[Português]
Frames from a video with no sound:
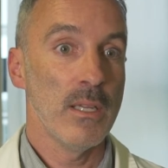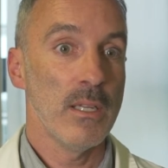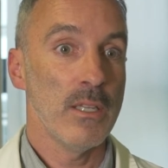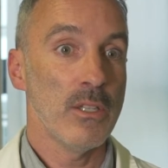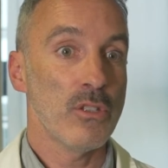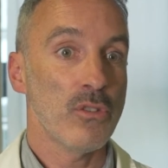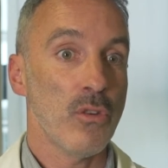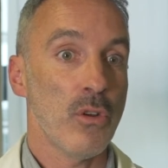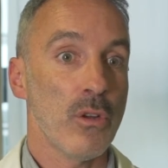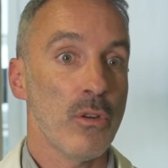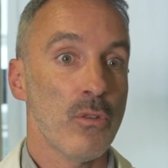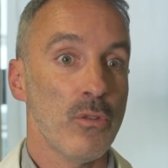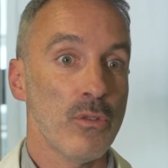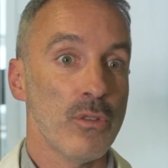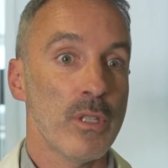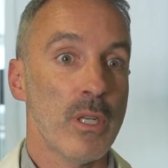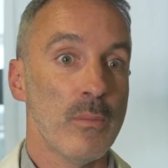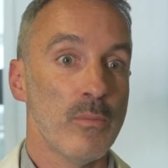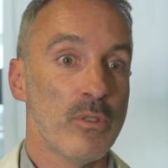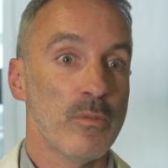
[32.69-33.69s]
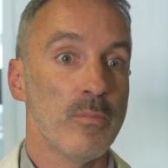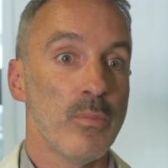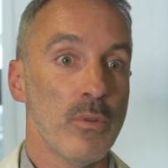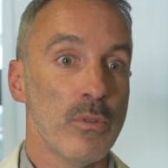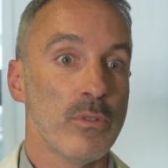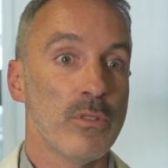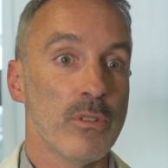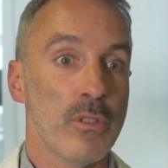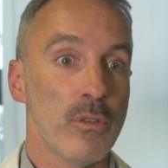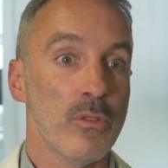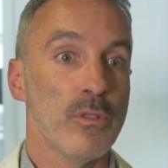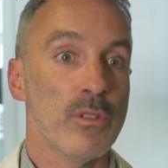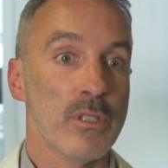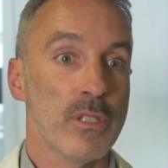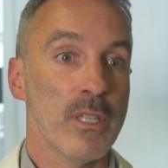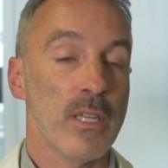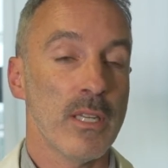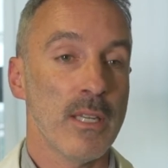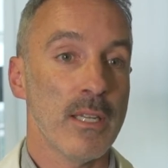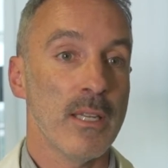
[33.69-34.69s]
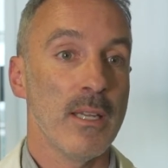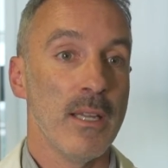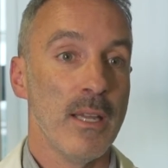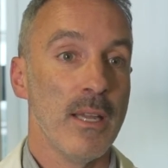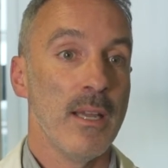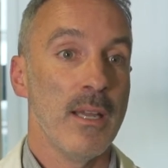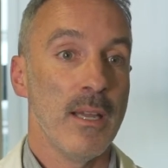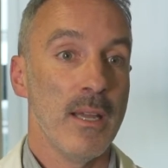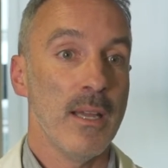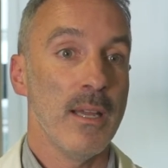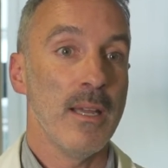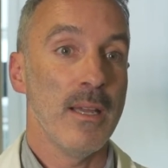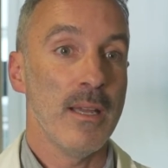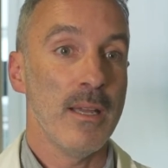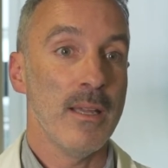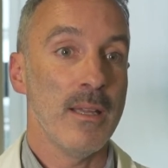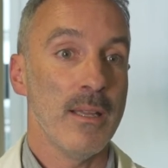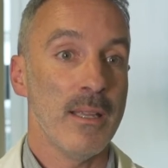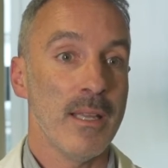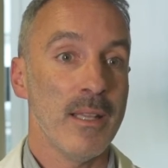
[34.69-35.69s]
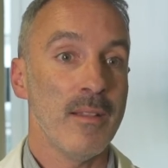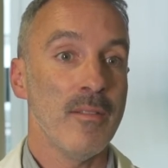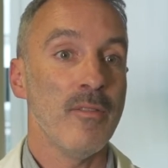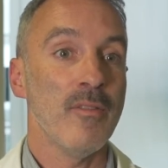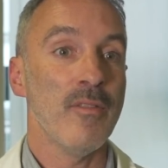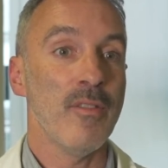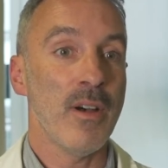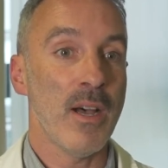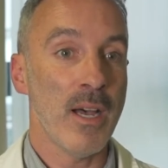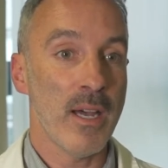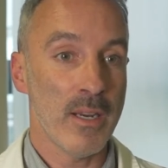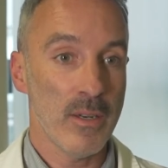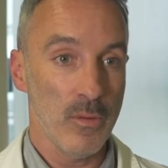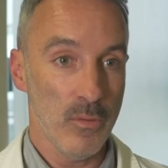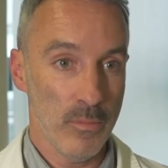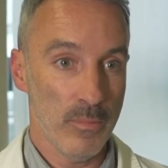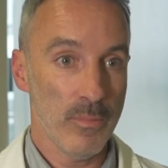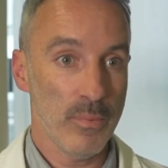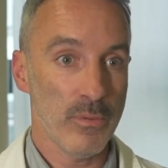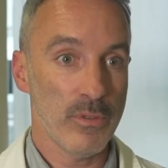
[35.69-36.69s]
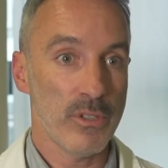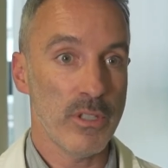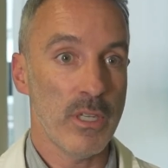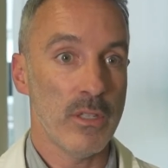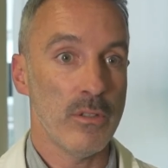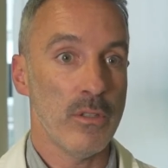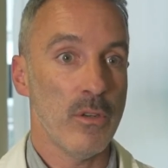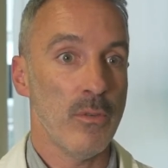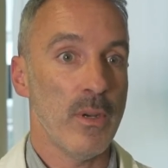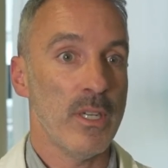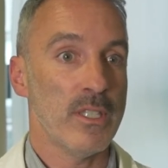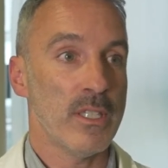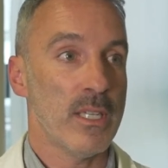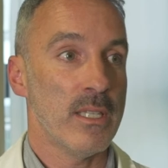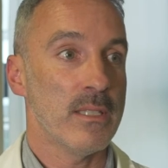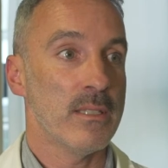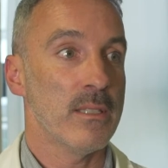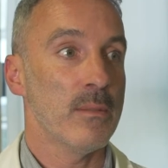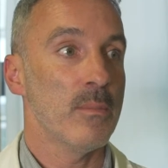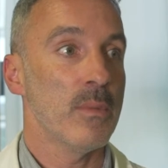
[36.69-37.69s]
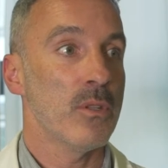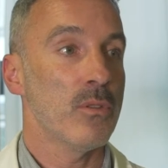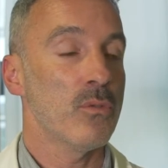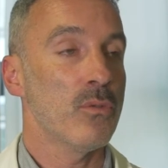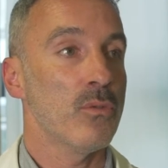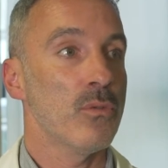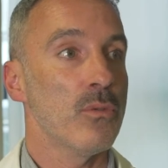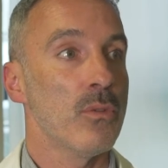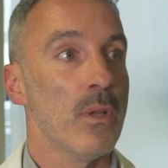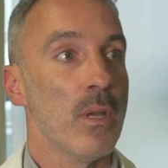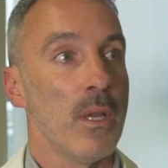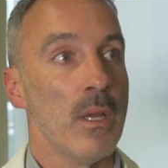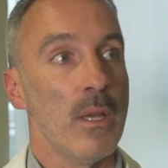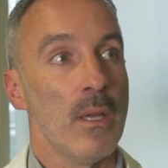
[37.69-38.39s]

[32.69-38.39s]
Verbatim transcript: e só encontramos pontos que conseguem a, a elevar um projeto. E eu acho que, acima de tudo,